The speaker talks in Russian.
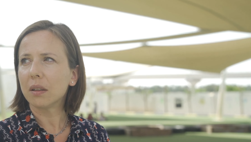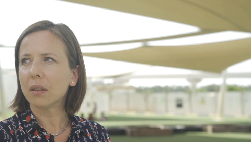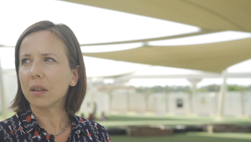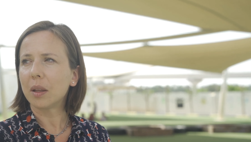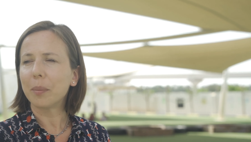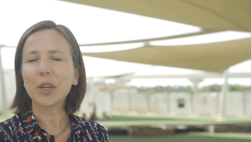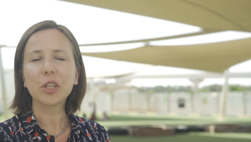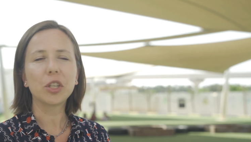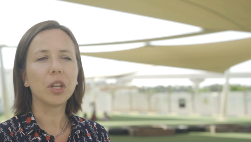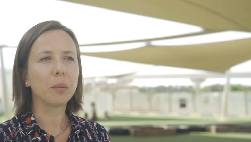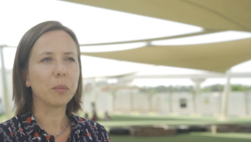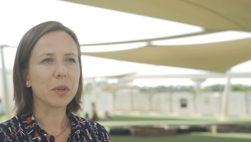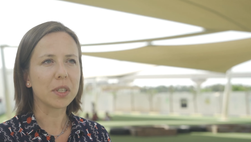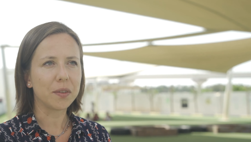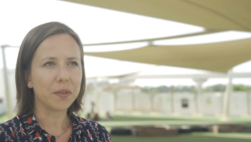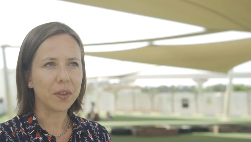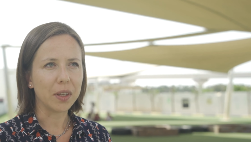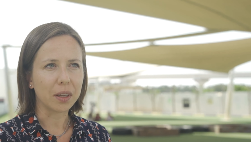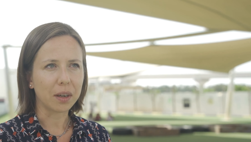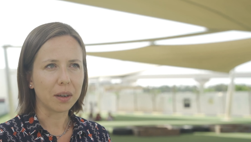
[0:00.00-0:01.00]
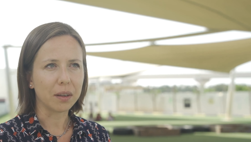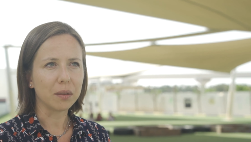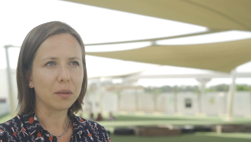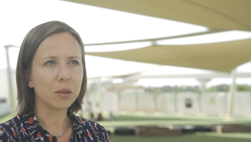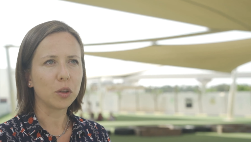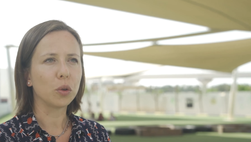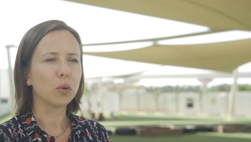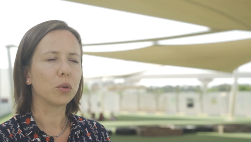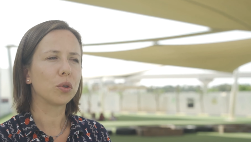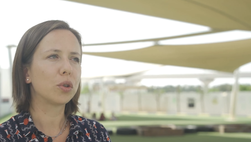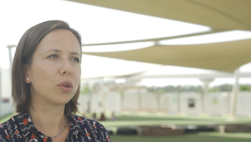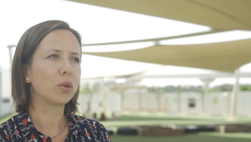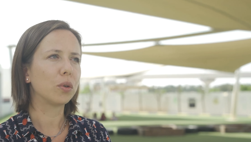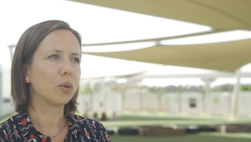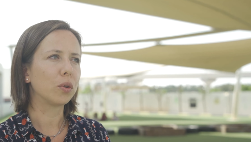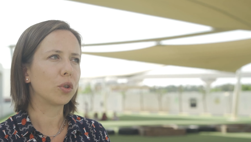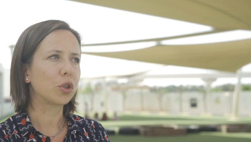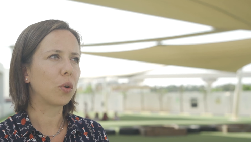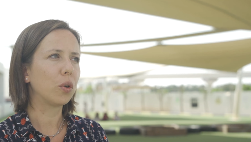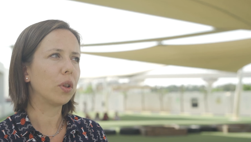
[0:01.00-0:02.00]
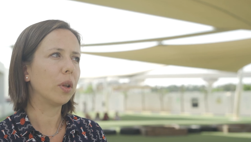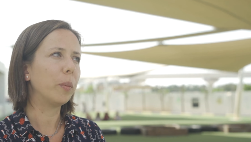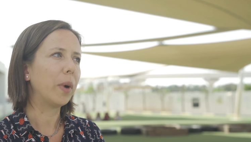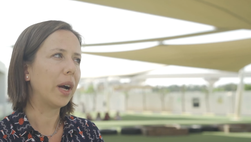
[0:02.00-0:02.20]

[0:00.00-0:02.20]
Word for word: домашняя атмосфера, то, что школа